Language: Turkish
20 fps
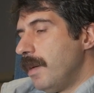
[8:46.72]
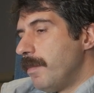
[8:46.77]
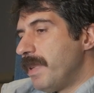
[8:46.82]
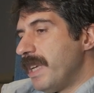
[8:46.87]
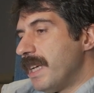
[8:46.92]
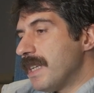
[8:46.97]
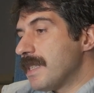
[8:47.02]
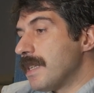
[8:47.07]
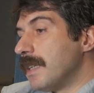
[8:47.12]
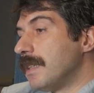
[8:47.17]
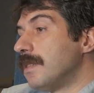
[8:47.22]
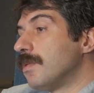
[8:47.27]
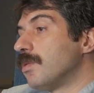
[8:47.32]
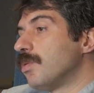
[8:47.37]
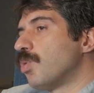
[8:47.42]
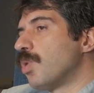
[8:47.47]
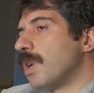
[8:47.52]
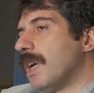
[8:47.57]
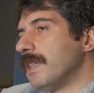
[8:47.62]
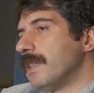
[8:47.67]
piyasanın
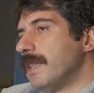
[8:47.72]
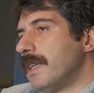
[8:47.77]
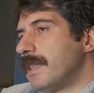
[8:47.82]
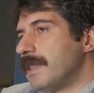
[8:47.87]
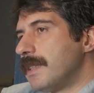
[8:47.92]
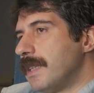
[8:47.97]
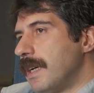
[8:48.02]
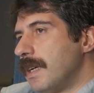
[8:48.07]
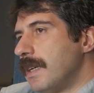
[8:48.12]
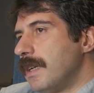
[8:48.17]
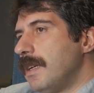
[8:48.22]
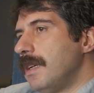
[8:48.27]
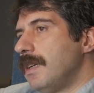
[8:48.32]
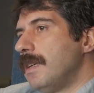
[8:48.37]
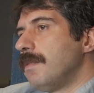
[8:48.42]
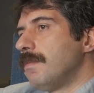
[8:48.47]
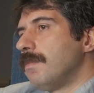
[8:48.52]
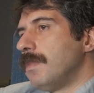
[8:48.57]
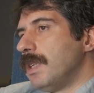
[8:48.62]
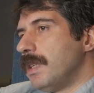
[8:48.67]
kurallarına
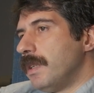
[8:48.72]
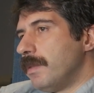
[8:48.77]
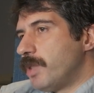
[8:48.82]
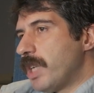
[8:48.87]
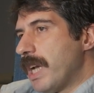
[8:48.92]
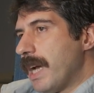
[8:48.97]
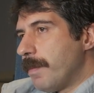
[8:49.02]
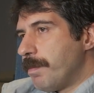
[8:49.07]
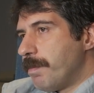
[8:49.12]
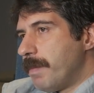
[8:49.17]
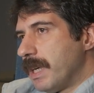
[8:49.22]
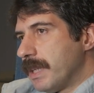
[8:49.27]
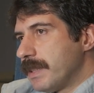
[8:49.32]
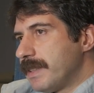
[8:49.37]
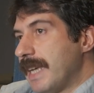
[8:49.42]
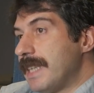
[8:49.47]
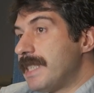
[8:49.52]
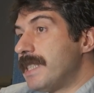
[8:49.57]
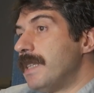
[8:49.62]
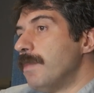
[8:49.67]
e, şey yapmak,
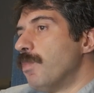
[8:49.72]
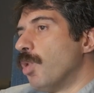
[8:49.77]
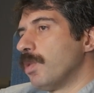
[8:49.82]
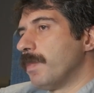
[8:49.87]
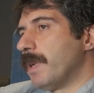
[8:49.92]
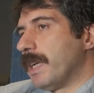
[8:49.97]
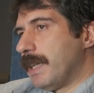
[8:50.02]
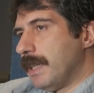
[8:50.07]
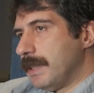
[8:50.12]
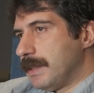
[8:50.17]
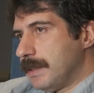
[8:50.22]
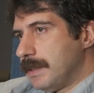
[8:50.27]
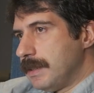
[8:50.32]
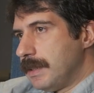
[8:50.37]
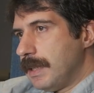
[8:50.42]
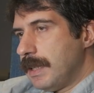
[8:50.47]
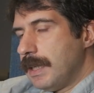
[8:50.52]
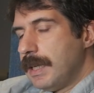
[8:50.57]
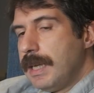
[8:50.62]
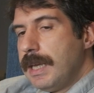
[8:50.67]
teslim olmak
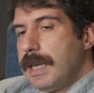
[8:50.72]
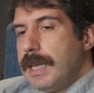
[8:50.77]
aslında.